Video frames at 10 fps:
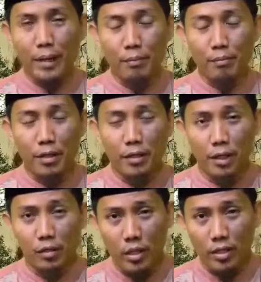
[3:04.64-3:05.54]

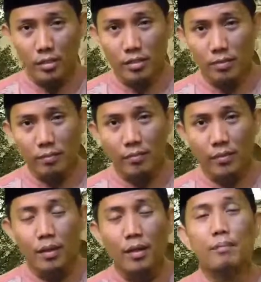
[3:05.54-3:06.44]
pembagian waris
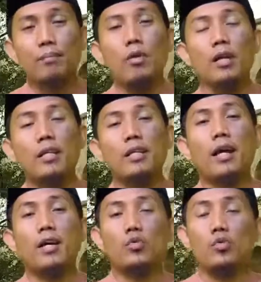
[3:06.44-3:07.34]
boleh
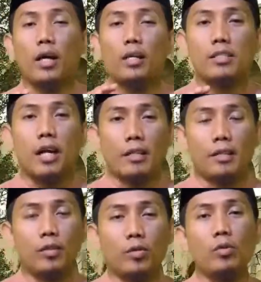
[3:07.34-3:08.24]
dilangsungkan saat
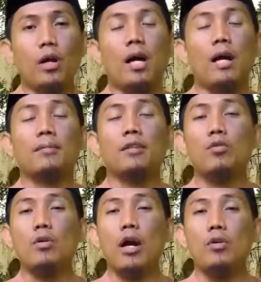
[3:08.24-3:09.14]
itu
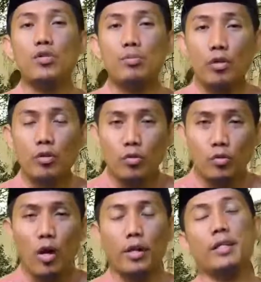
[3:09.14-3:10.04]
atau harus
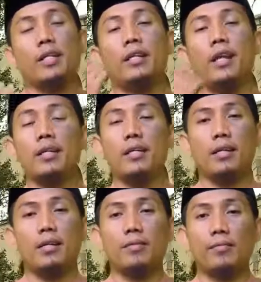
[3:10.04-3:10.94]
menunggu anak ini
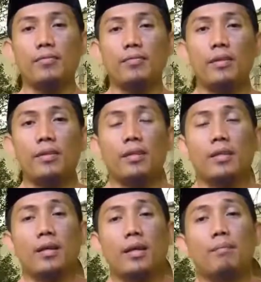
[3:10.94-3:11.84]
lahir?
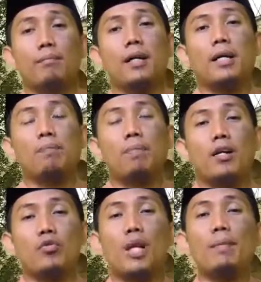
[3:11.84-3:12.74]
Maka
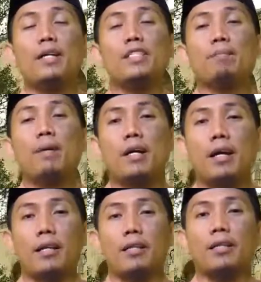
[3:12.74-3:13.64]
para ulama
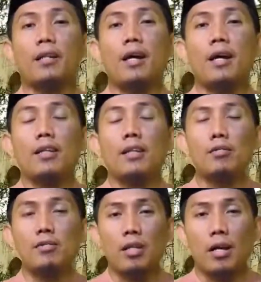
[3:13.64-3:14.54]
sepakat
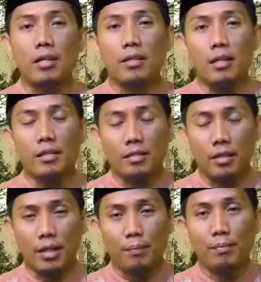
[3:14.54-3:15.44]
kalau
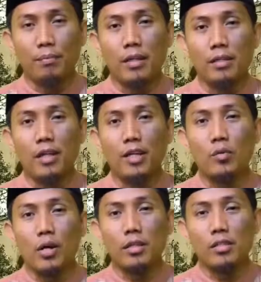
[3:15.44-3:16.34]
seandainya pembagian
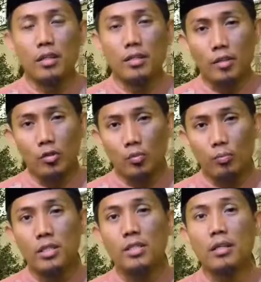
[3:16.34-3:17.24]
warisan itu
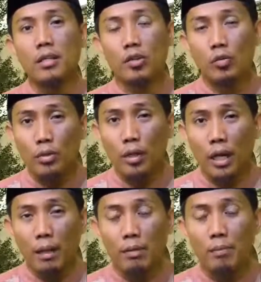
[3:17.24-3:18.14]
bisa
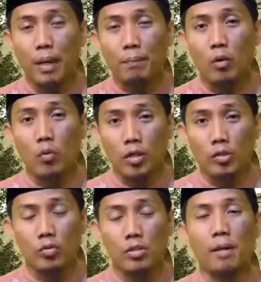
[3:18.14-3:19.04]
ditunda beberapa
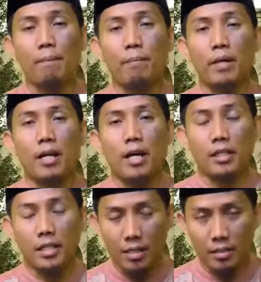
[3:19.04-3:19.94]
waktu sampai
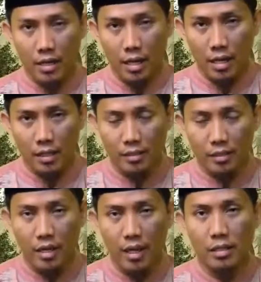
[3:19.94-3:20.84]
akhirnya anak
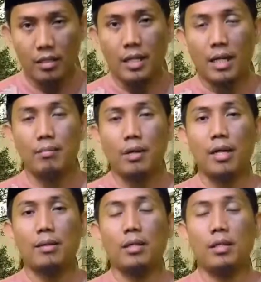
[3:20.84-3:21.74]
yang ada di dalam
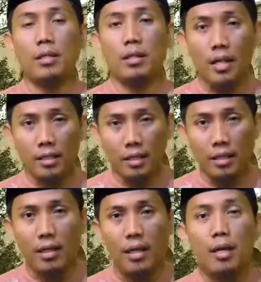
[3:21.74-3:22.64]
rahim ini
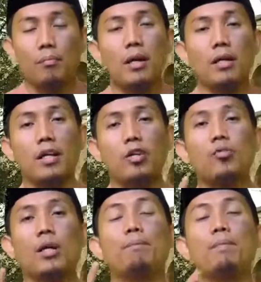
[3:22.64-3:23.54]
lahir, maka
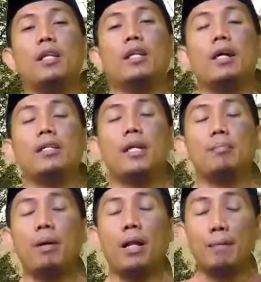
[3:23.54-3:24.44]
itulah pilihan yang
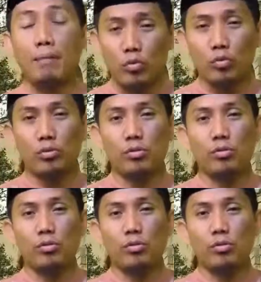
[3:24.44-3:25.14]
paling bagus.